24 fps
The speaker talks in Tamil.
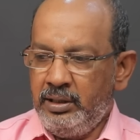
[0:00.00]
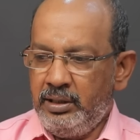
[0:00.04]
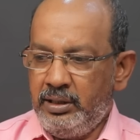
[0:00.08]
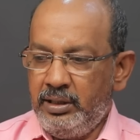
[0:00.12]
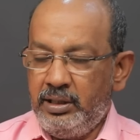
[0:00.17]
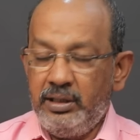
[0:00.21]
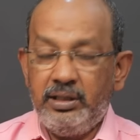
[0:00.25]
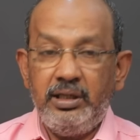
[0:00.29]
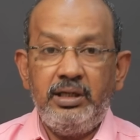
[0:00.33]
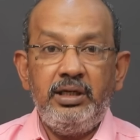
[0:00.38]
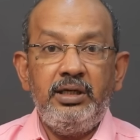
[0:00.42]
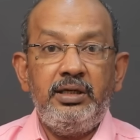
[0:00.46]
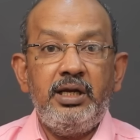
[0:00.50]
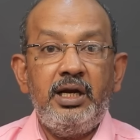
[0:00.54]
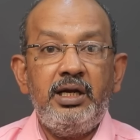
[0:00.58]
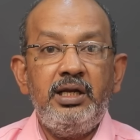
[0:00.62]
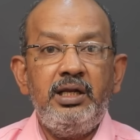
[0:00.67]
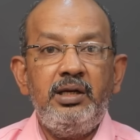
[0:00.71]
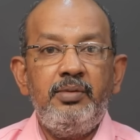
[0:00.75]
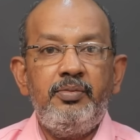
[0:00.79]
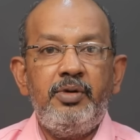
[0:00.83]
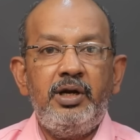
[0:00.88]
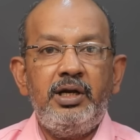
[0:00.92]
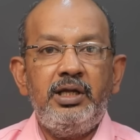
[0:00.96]
கிட்டத்தட்ட
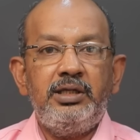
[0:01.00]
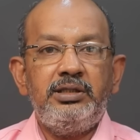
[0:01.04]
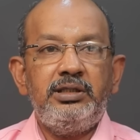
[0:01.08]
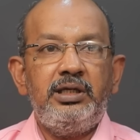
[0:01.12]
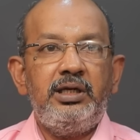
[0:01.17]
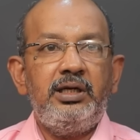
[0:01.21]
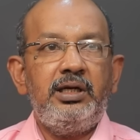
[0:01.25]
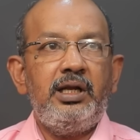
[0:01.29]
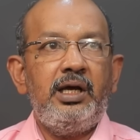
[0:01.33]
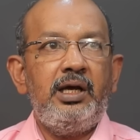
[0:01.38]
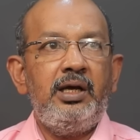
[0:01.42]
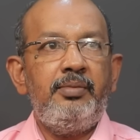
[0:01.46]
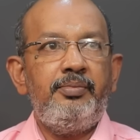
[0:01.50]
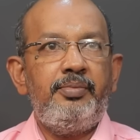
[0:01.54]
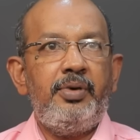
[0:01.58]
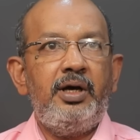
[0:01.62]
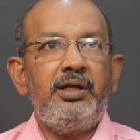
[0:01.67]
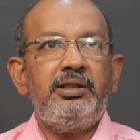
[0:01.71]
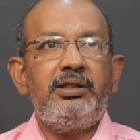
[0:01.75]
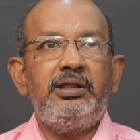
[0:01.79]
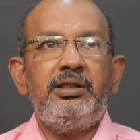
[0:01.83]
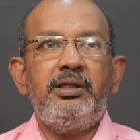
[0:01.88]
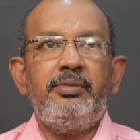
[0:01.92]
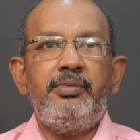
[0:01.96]
டேனியல் பாலாஜிலாம் நான்
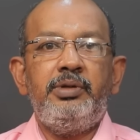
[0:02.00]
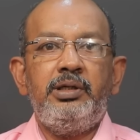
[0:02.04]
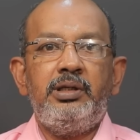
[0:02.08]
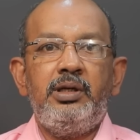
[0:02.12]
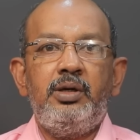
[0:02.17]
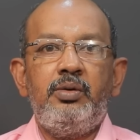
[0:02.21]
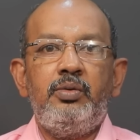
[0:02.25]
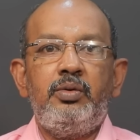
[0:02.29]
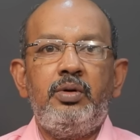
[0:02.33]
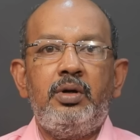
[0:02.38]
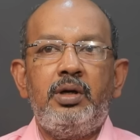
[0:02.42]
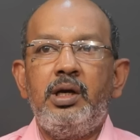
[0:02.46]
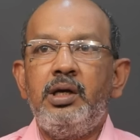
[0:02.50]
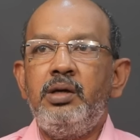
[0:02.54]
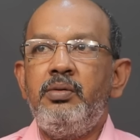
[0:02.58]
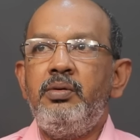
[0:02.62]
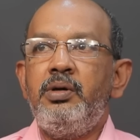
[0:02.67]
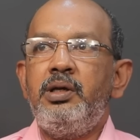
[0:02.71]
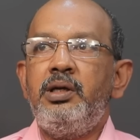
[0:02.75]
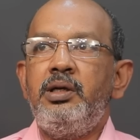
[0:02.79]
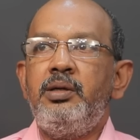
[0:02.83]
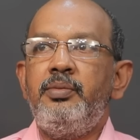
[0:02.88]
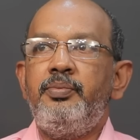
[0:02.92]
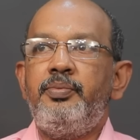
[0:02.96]
பார்த்தது எப்படின்னா ஒரு
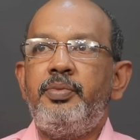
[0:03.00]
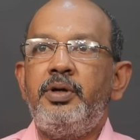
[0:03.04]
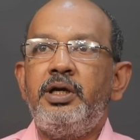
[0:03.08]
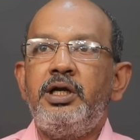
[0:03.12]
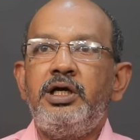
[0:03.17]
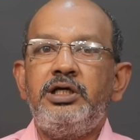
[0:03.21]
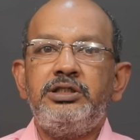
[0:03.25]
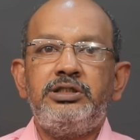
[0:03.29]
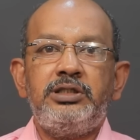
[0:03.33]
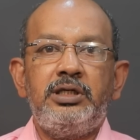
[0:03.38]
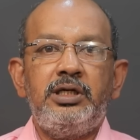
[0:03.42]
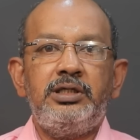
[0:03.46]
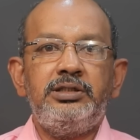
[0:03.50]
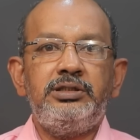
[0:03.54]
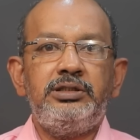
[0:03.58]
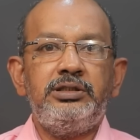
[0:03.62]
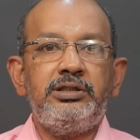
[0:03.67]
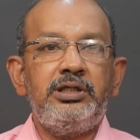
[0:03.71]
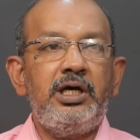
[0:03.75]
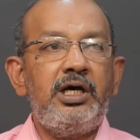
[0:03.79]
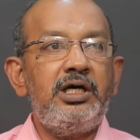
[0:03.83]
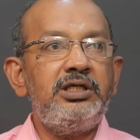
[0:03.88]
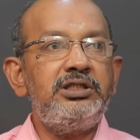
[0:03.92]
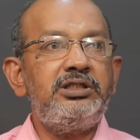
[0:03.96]
ரகுவரன் பிரகாஷ்ராஜ்
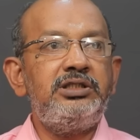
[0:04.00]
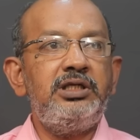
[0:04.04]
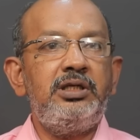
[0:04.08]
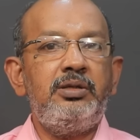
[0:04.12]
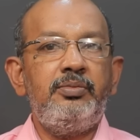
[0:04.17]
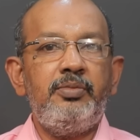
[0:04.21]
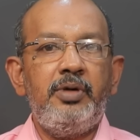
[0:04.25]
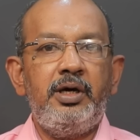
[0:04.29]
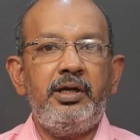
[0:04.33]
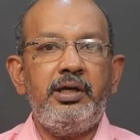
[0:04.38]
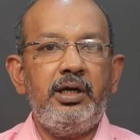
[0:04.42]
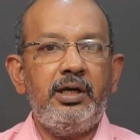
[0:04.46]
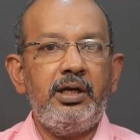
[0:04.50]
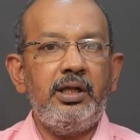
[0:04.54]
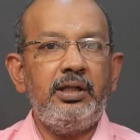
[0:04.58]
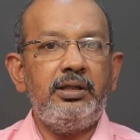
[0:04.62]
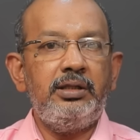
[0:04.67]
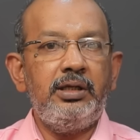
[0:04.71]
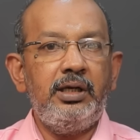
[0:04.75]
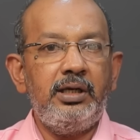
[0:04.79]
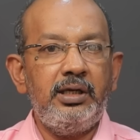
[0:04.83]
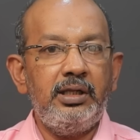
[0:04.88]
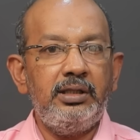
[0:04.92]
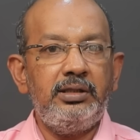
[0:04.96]
நாசர் மாதிரியான
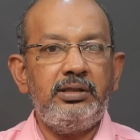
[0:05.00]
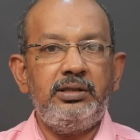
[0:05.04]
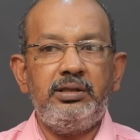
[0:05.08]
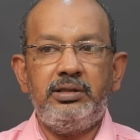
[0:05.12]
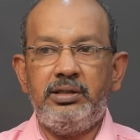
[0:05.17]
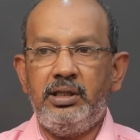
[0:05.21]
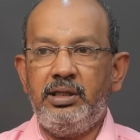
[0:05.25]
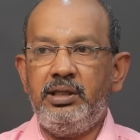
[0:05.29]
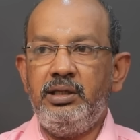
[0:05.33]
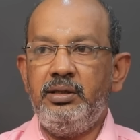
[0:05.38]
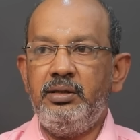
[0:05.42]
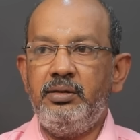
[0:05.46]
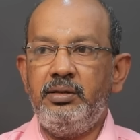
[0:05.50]
அந்த இடத்தை